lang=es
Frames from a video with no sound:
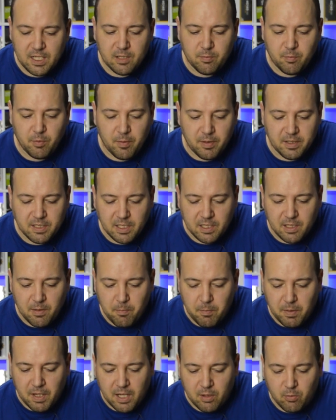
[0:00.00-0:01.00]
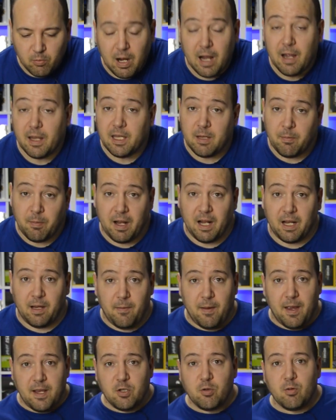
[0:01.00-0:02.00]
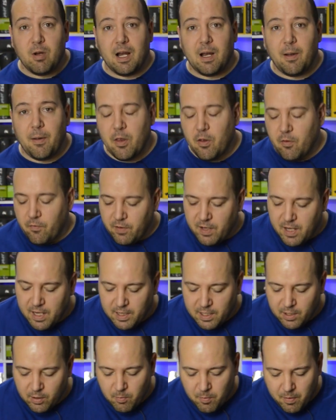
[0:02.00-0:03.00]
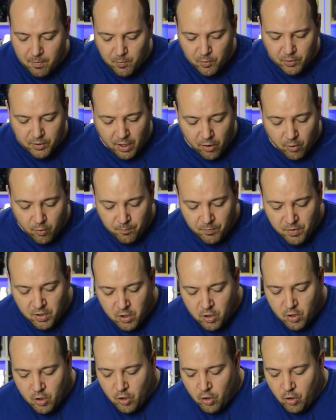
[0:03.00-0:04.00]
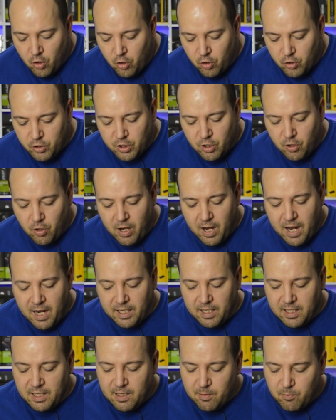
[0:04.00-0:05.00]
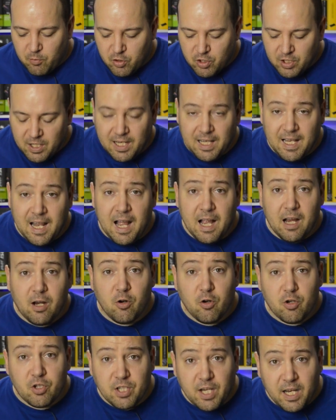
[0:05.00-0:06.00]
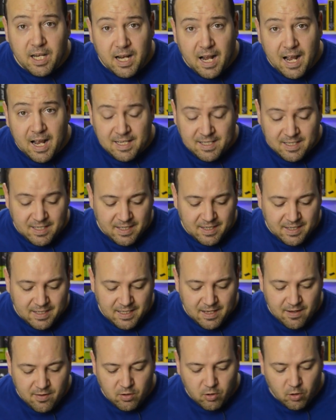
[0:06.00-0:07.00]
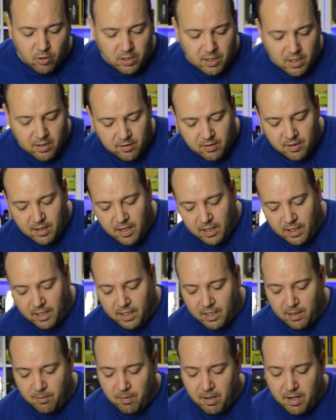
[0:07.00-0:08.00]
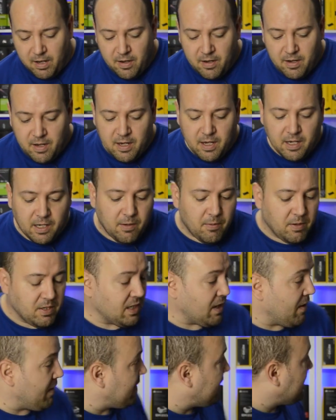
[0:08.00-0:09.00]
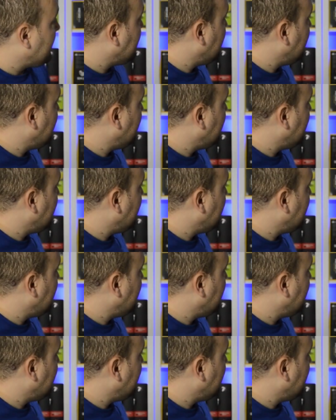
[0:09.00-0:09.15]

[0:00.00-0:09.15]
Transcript: las pruebas de temperatura y para que veáis un acabado final de cómo ha montado, os digo, aquí tenemos la Corsair H110 RGB, que básicamente